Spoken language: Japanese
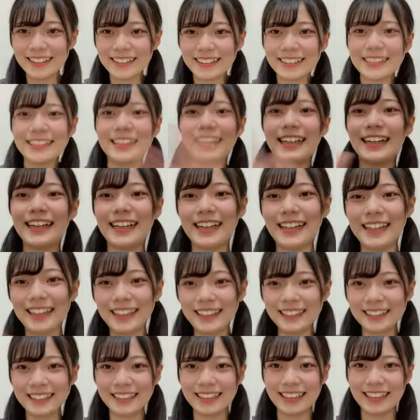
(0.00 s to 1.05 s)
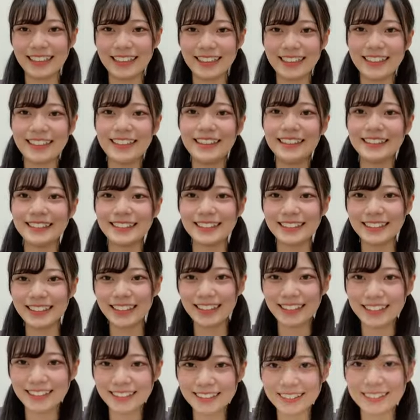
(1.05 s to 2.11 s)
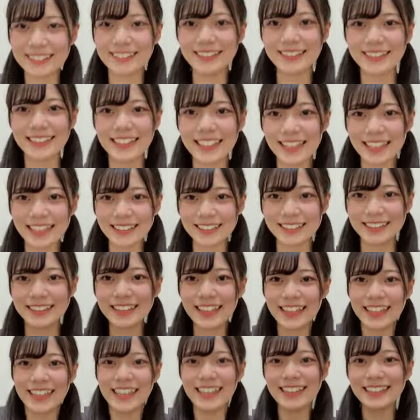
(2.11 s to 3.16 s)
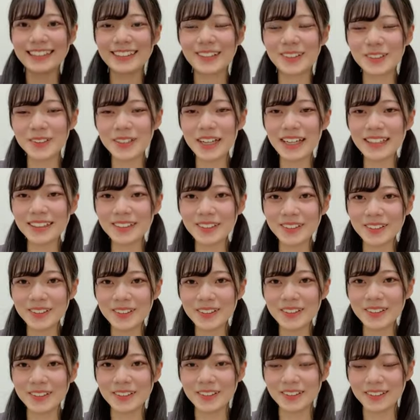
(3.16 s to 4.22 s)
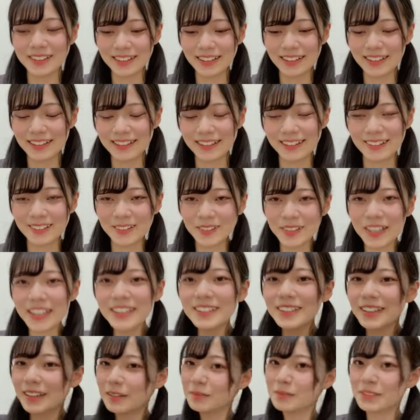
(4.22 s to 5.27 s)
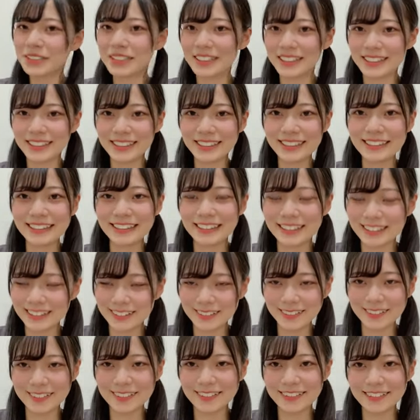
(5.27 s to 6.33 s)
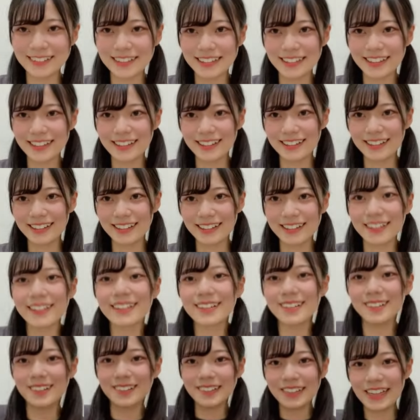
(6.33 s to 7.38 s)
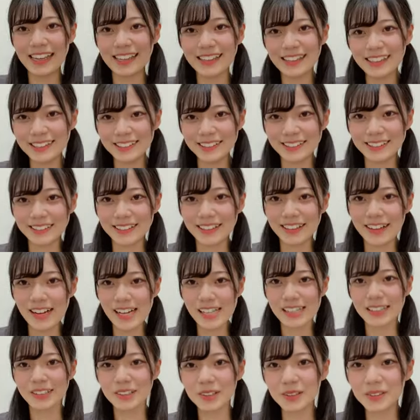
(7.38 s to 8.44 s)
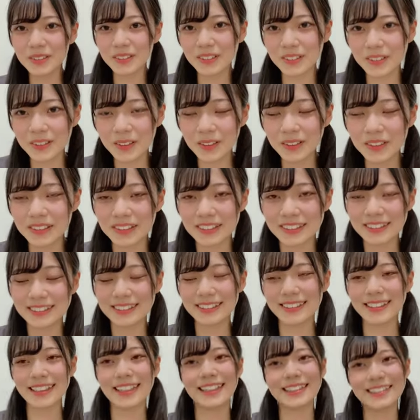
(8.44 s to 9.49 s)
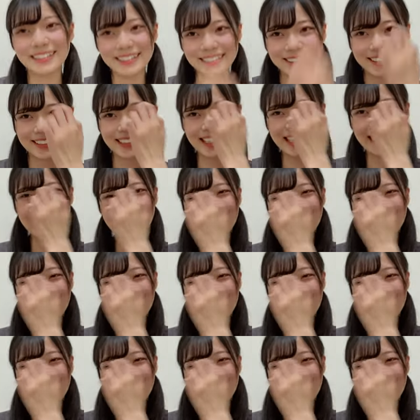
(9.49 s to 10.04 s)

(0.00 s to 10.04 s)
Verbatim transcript: んちゃんちゃんちゃんちゃかちゃんこの後のこの後が難しいんですよこれのトントンっていう